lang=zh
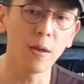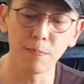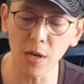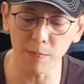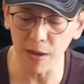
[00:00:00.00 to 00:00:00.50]

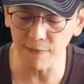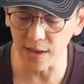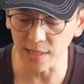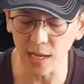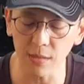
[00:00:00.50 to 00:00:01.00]
没有办
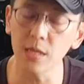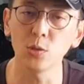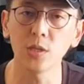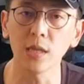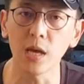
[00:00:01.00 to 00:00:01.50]
法像
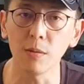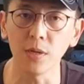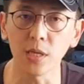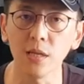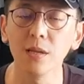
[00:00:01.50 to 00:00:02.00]
Pin 降到那
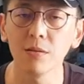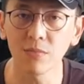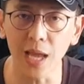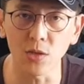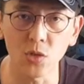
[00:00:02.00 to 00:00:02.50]
么低。
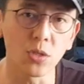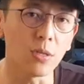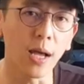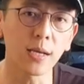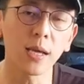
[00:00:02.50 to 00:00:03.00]
但
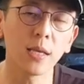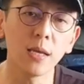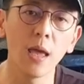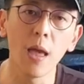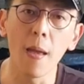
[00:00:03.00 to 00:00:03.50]
是啊 k
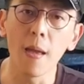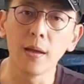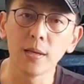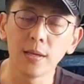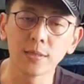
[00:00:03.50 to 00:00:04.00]
t
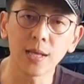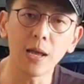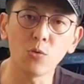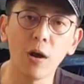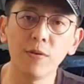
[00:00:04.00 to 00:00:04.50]

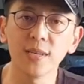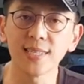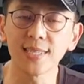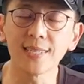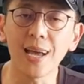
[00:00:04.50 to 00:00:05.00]
在 r o p k e r
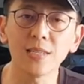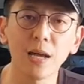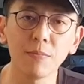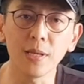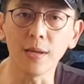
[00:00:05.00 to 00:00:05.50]
四代
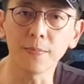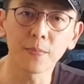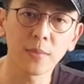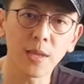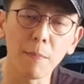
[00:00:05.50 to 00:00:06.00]
上面呢，
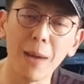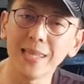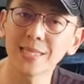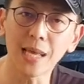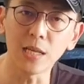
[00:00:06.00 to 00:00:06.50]

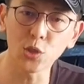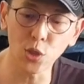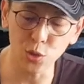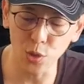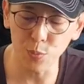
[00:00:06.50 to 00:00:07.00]
满载的
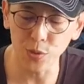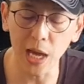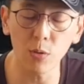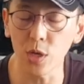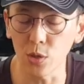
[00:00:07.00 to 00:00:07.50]
时候就不
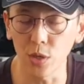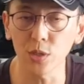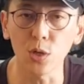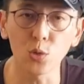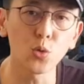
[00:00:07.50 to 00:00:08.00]
太会有容
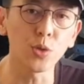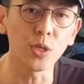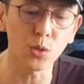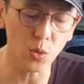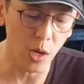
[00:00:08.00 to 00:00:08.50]
易有触底
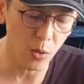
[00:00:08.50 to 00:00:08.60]
的状